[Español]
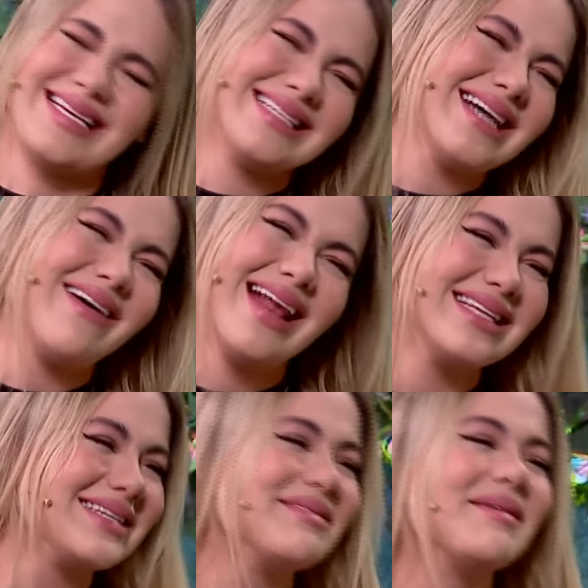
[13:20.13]
es que
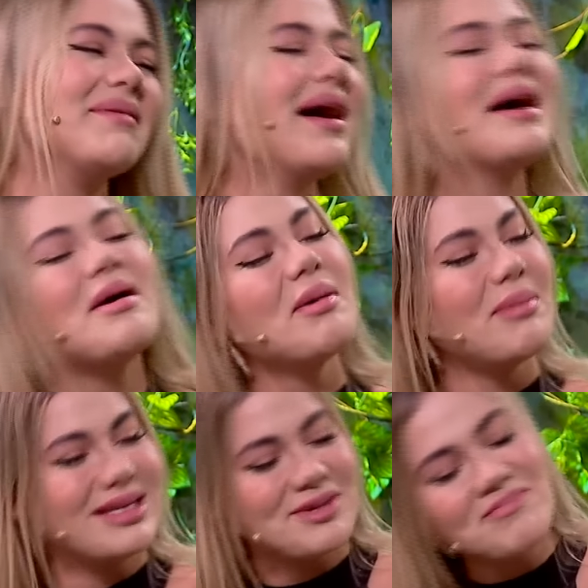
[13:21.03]
así, mi mamá. Mi
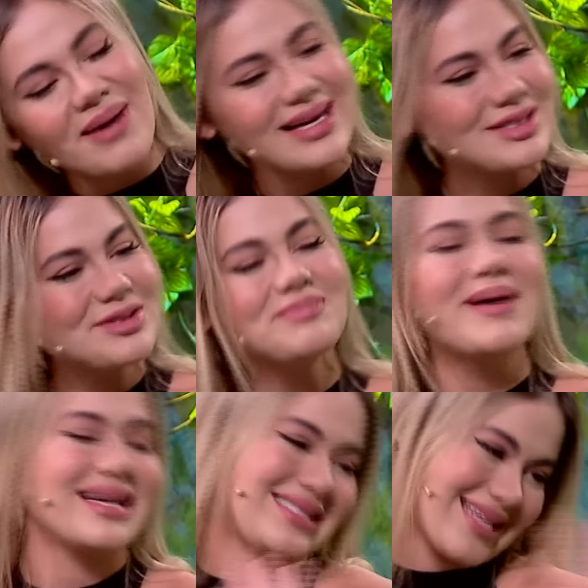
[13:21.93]
mamá es un parche, es un
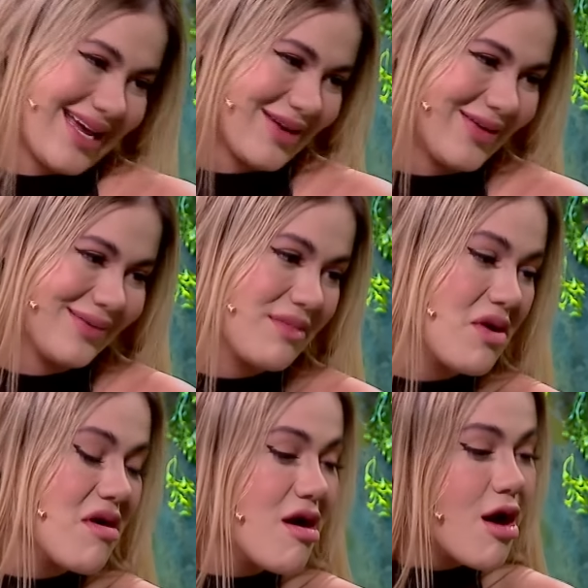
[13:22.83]
parcero.
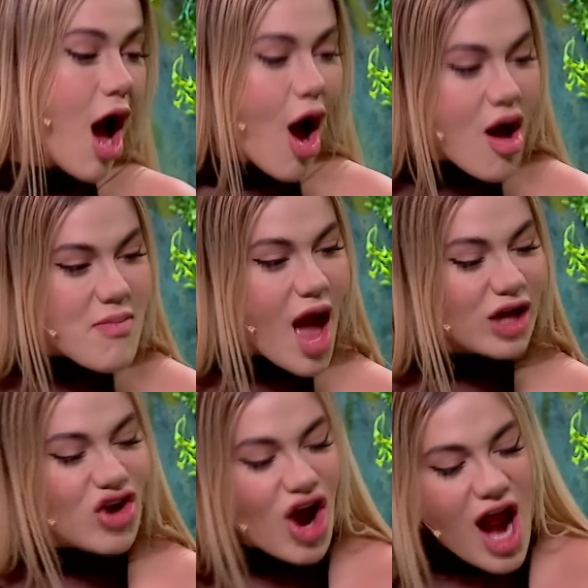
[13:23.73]
¡Ay,
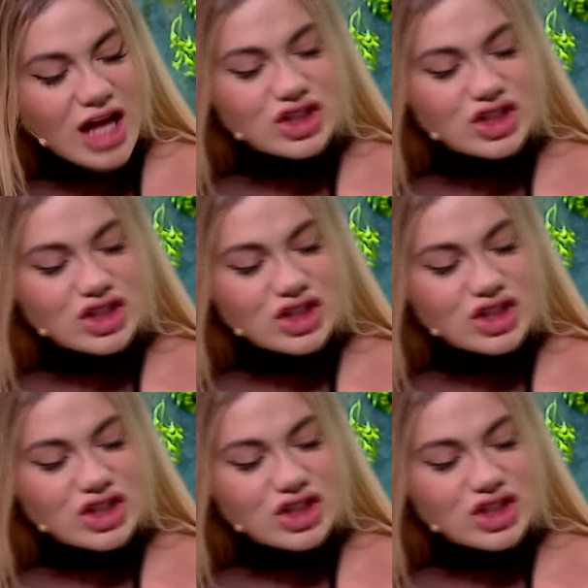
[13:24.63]
mira, yo carajo!